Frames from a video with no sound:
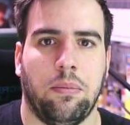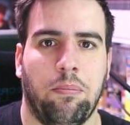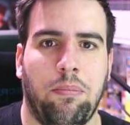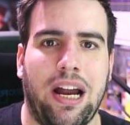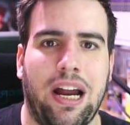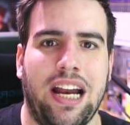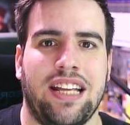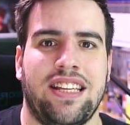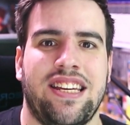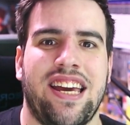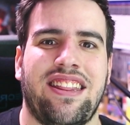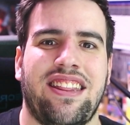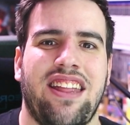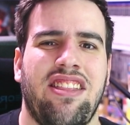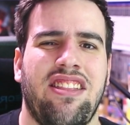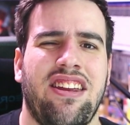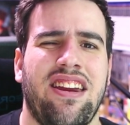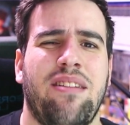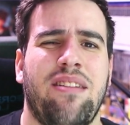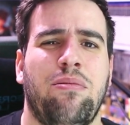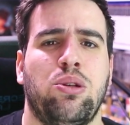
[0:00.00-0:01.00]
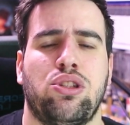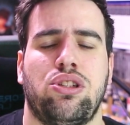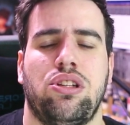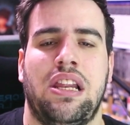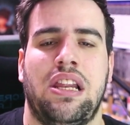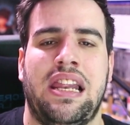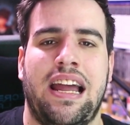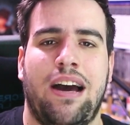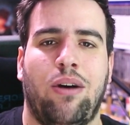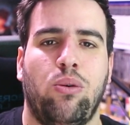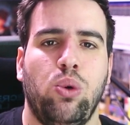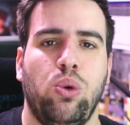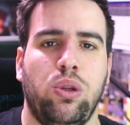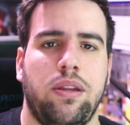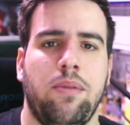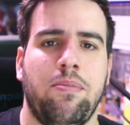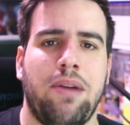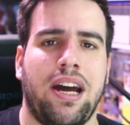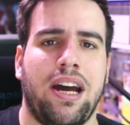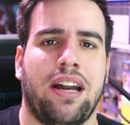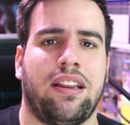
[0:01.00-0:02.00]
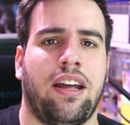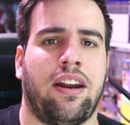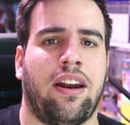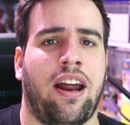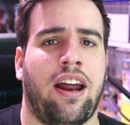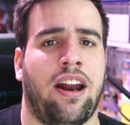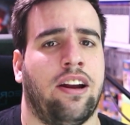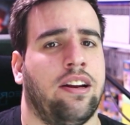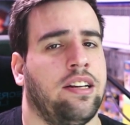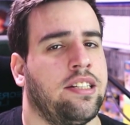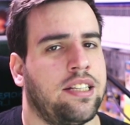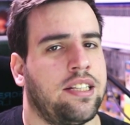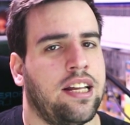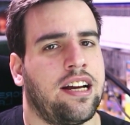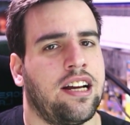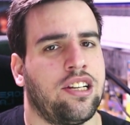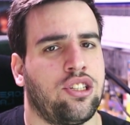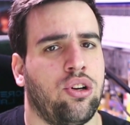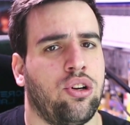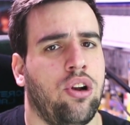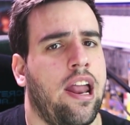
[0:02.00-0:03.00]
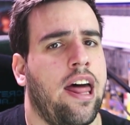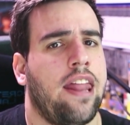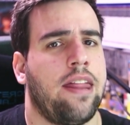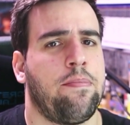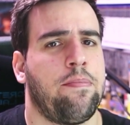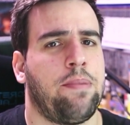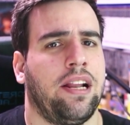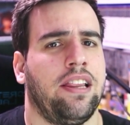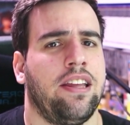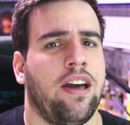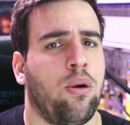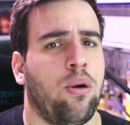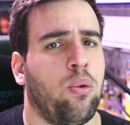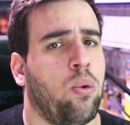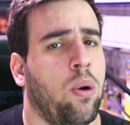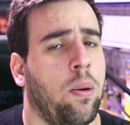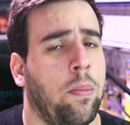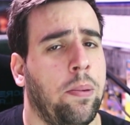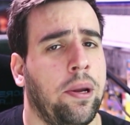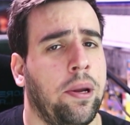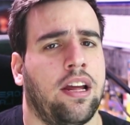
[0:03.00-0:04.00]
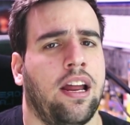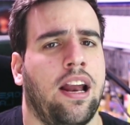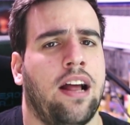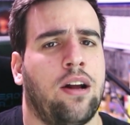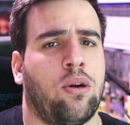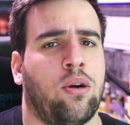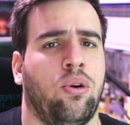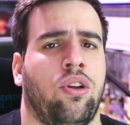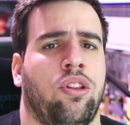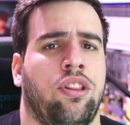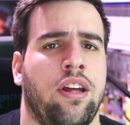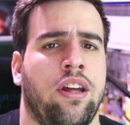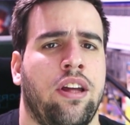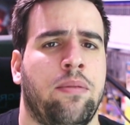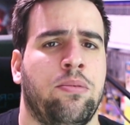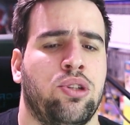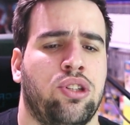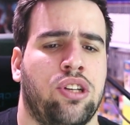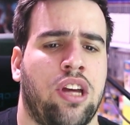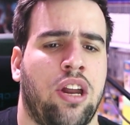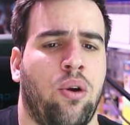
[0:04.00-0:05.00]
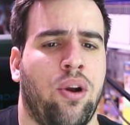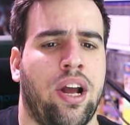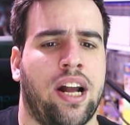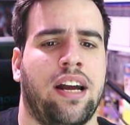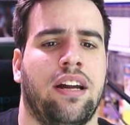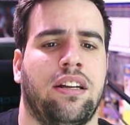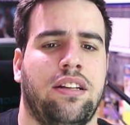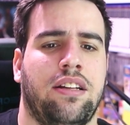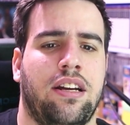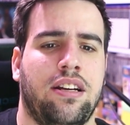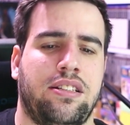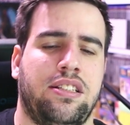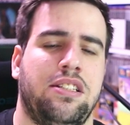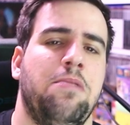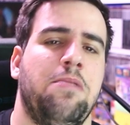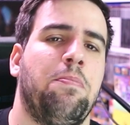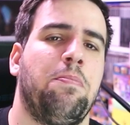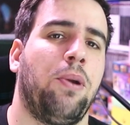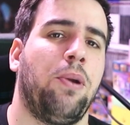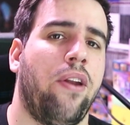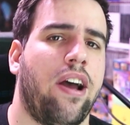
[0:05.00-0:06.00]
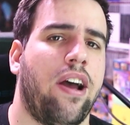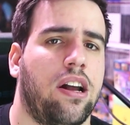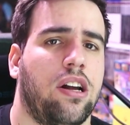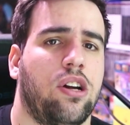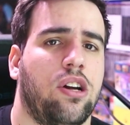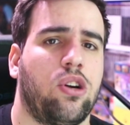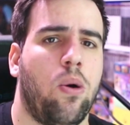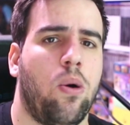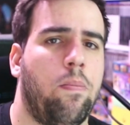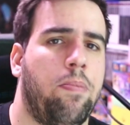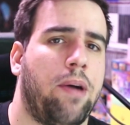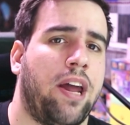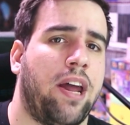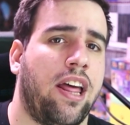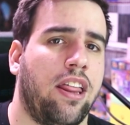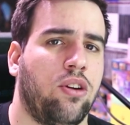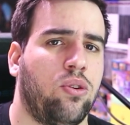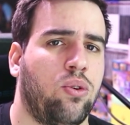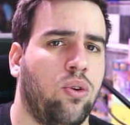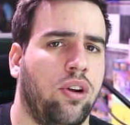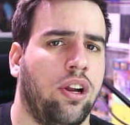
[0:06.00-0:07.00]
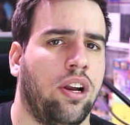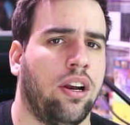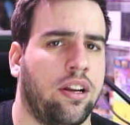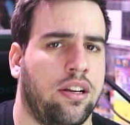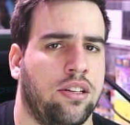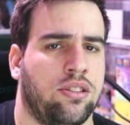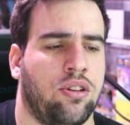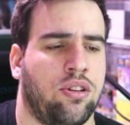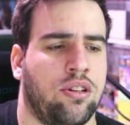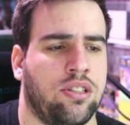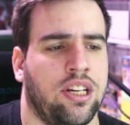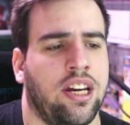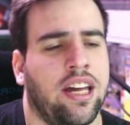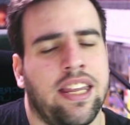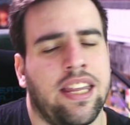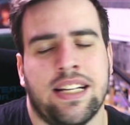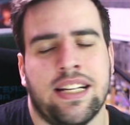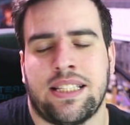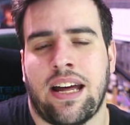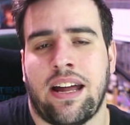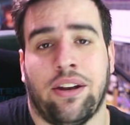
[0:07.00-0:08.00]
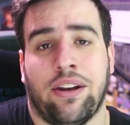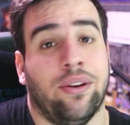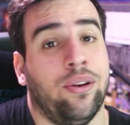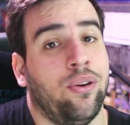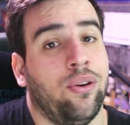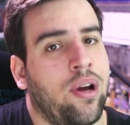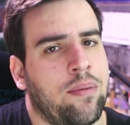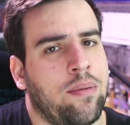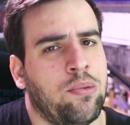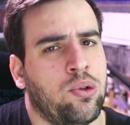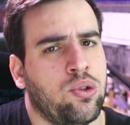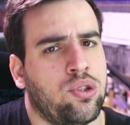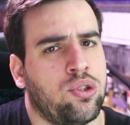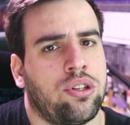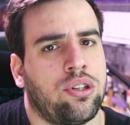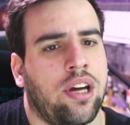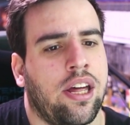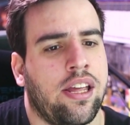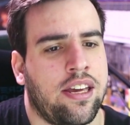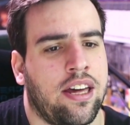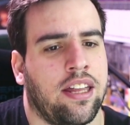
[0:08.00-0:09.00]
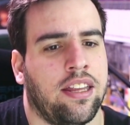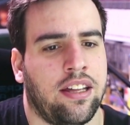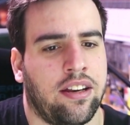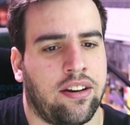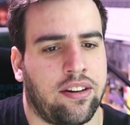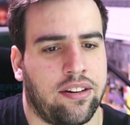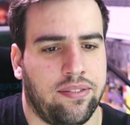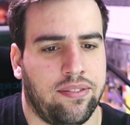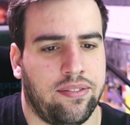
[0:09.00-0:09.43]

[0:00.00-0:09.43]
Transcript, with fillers: Vale, ya tendríamos la última arte rara, en este caso la de Paldean Whopper, que la conocíamos que era una carta simplona comparado con el resto, así que de esta no hay mucho que añadir.